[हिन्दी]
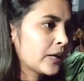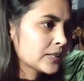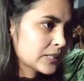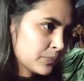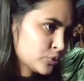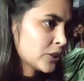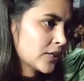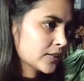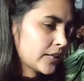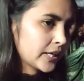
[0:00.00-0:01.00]
प्रेरणा से
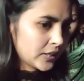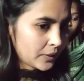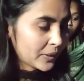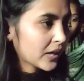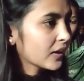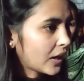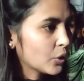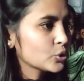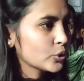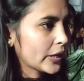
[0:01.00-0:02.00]
मुझे लगता है की हमारा
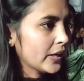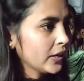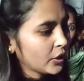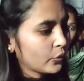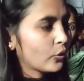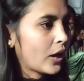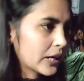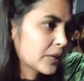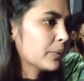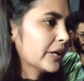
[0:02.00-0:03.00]
गाँव जो है हाँ। वो
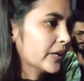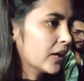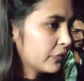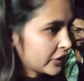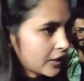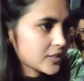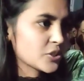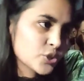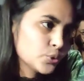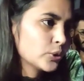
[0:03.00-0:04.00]
आगे बढ़ेगा
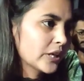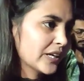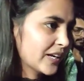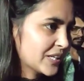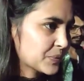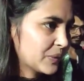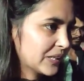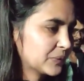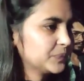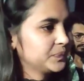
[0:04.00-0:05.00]
विकास जरूर करेगा इस
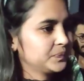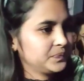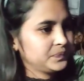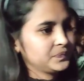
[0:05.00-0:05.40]
बार अच्छा